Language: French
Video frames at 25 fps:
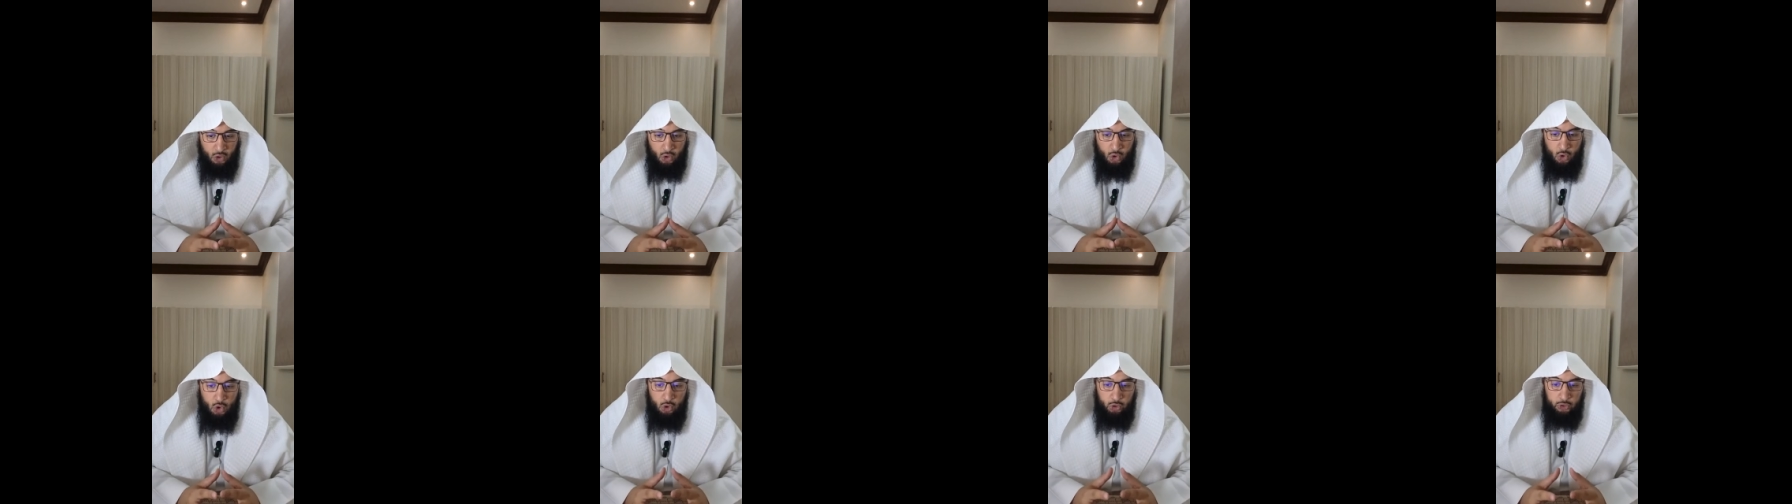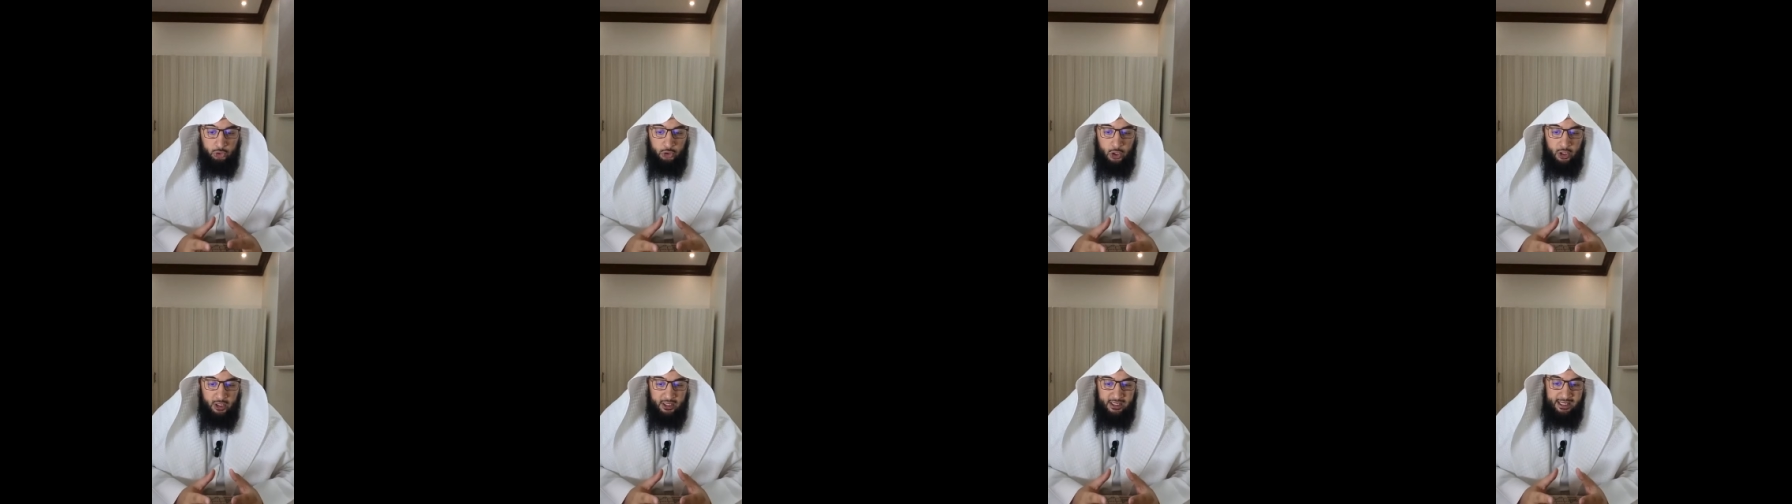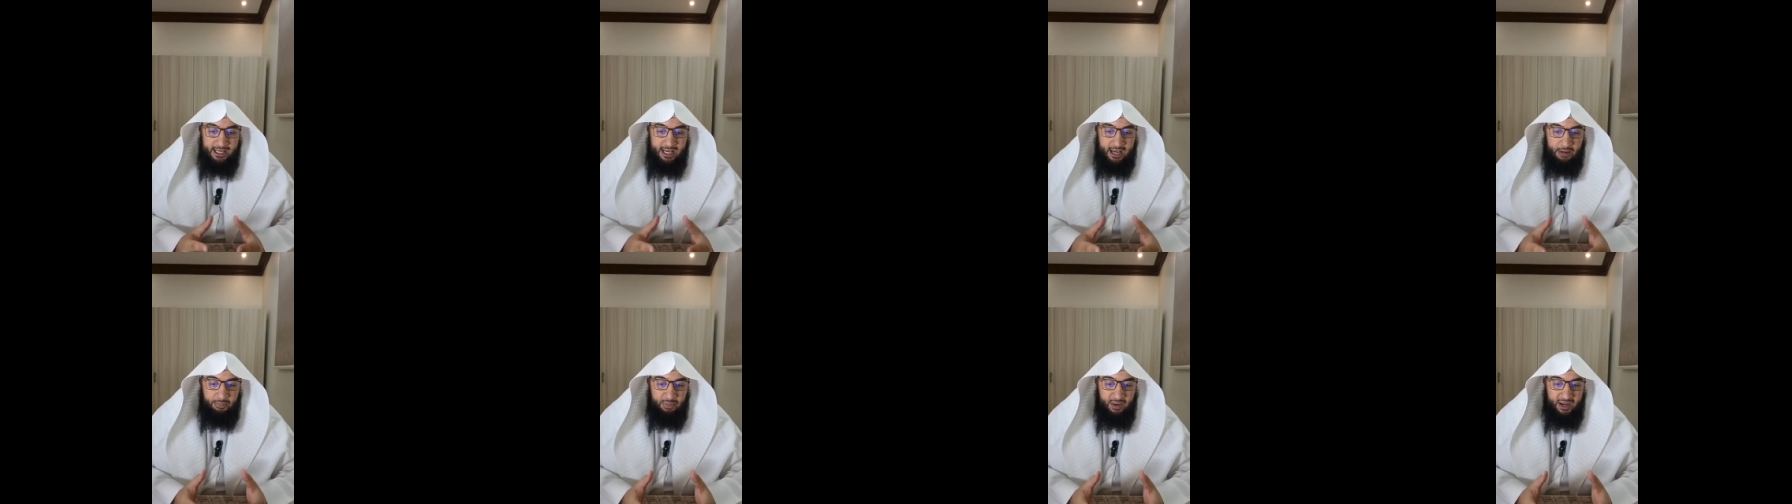l'auteur
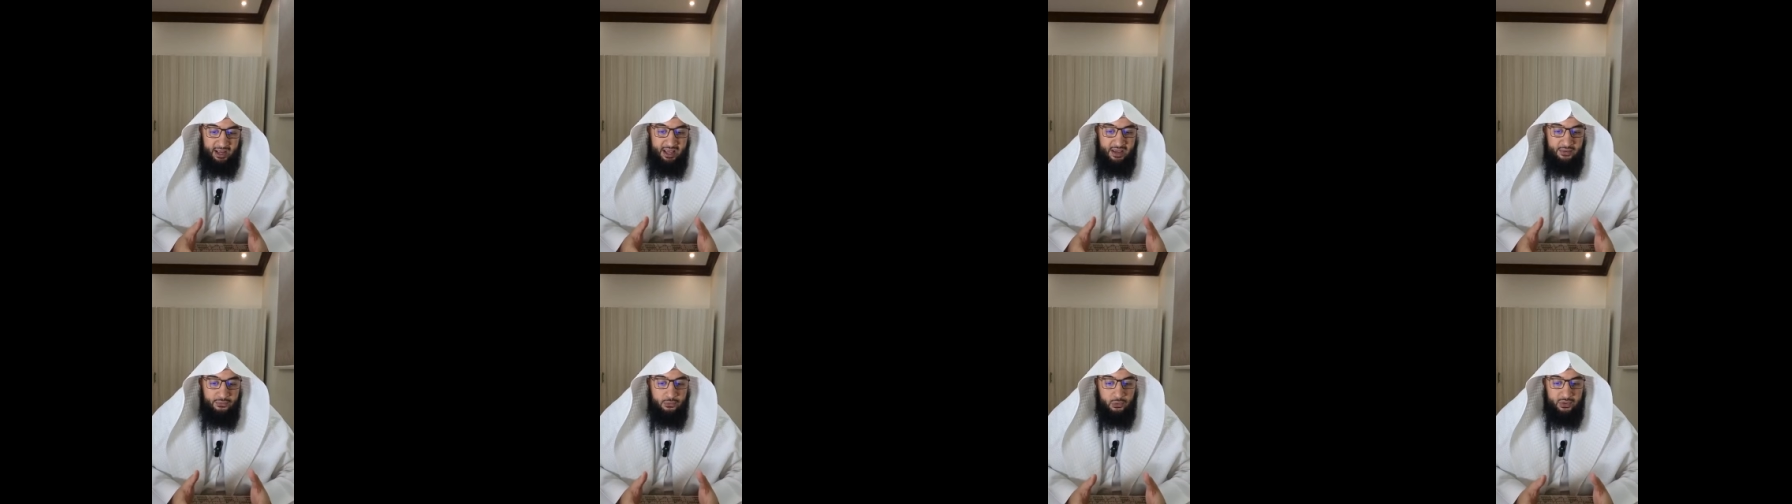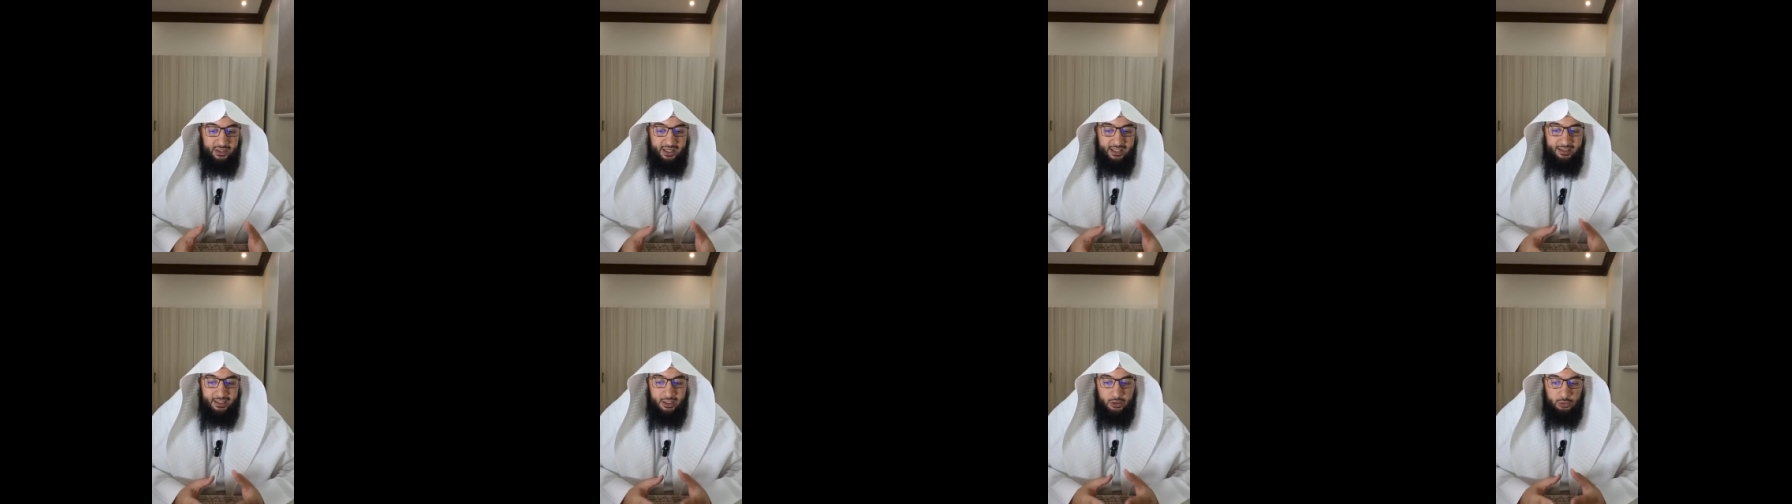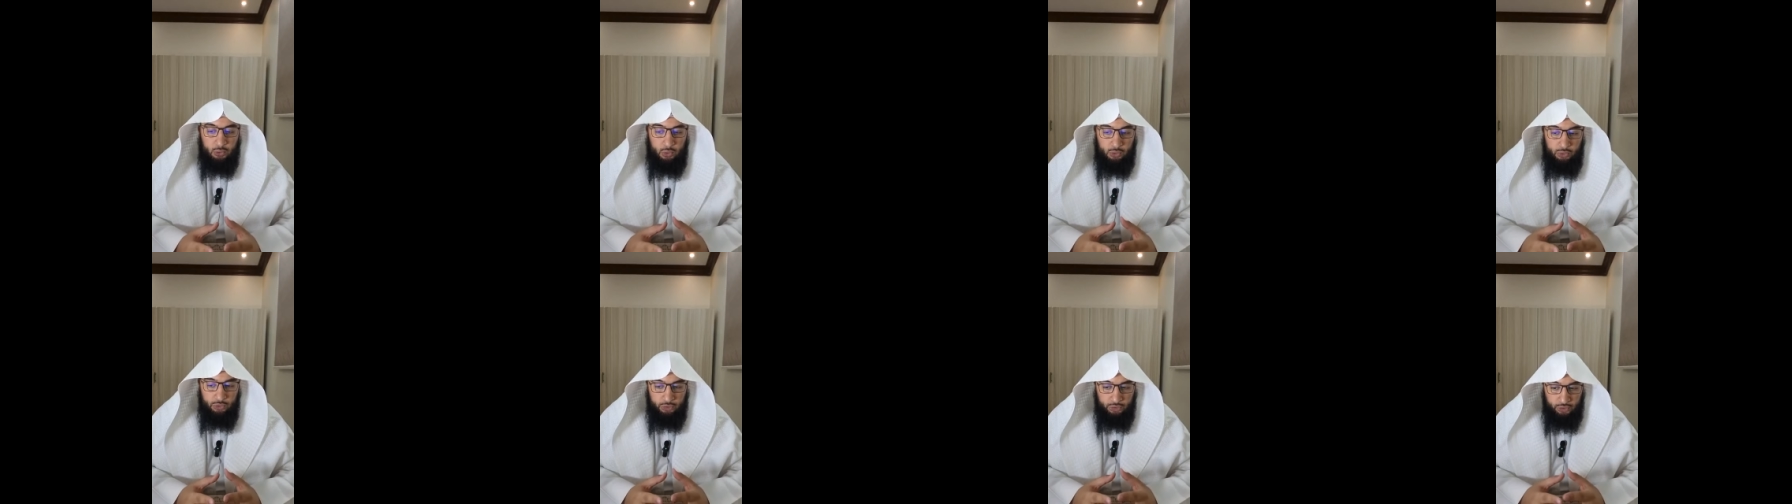n'y a pas évoqué
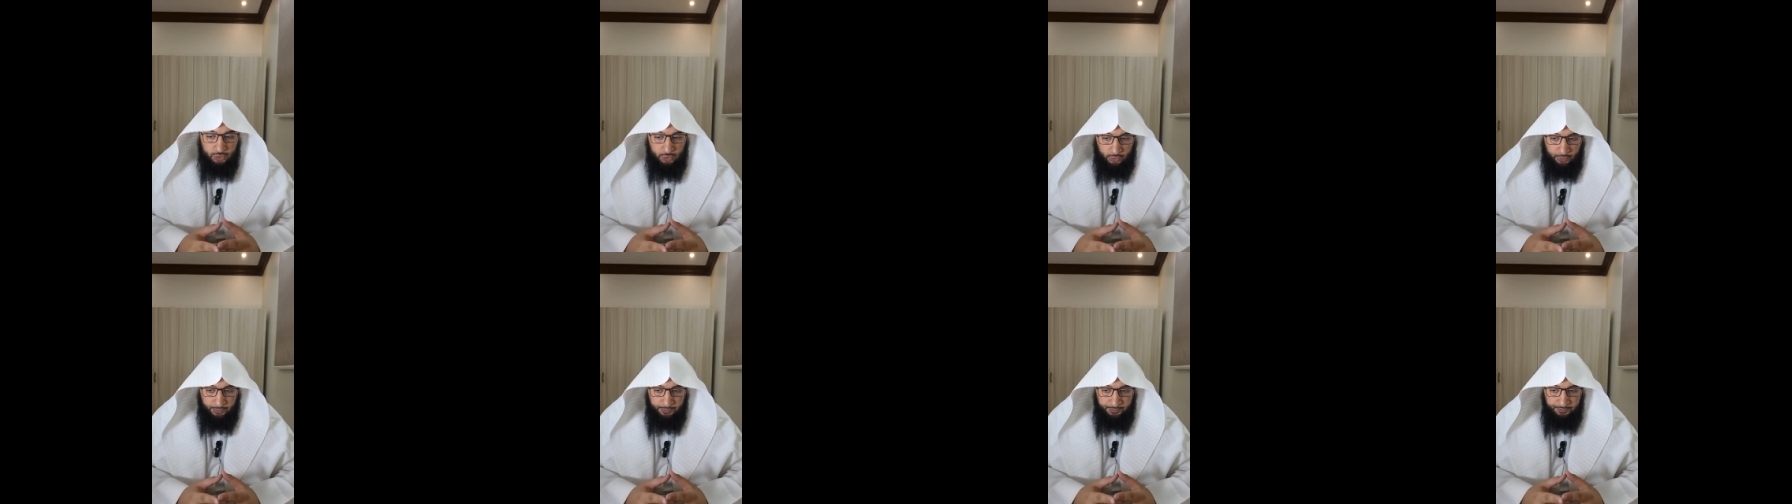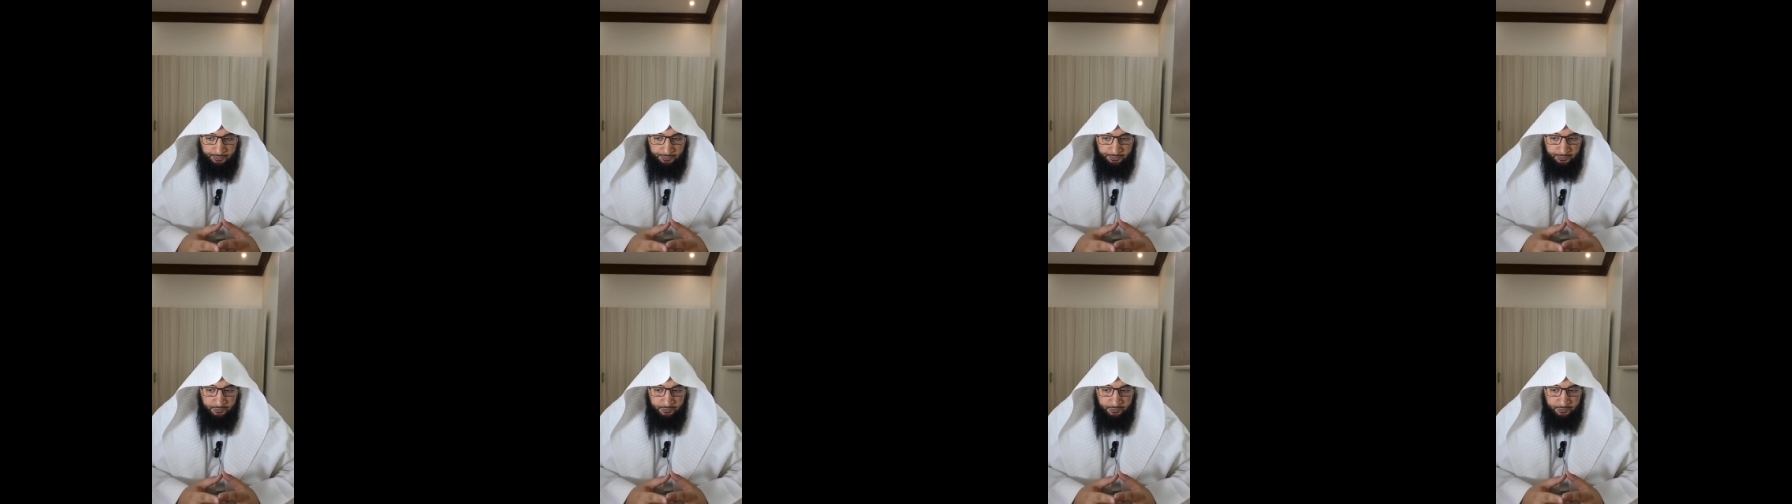d'introduction. »